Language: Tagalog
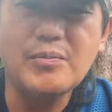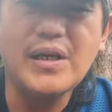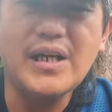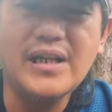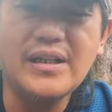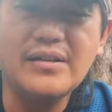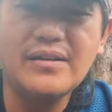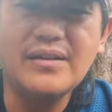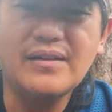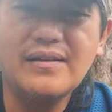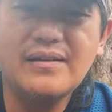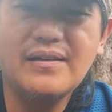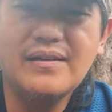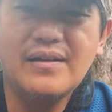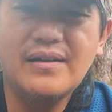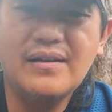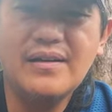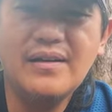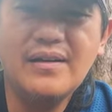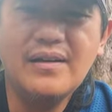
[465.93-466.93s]
behind it.
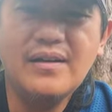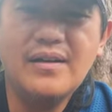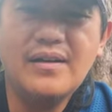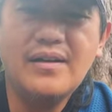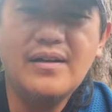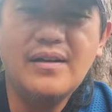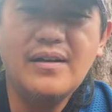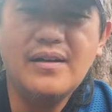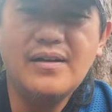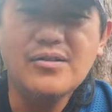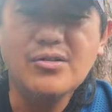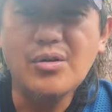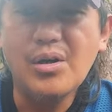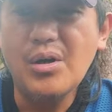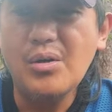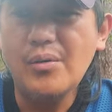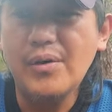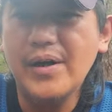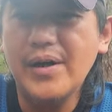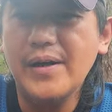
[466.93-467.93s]
So
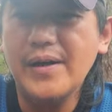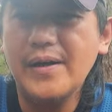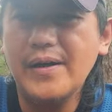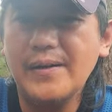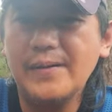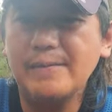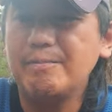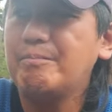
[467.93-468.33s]
ako na na